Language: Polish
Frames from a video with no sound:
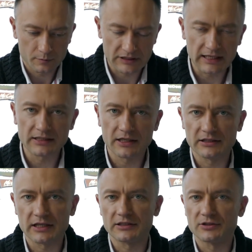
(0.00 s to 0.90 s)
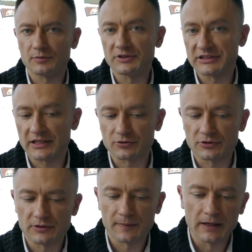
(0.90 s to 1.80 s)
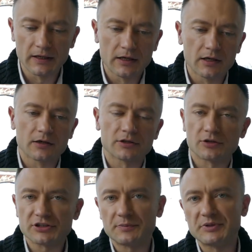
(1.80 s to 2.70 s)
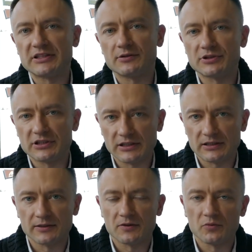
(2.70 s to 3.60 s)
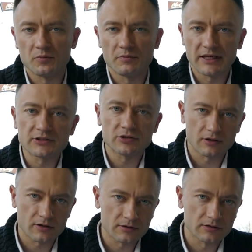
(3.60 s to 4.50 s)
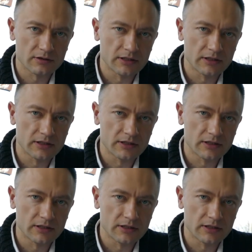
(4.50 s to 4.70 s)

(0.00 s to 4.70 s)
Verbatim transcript: Pytanie i taki drobny zarzut. Ktoś napisał, że mentor,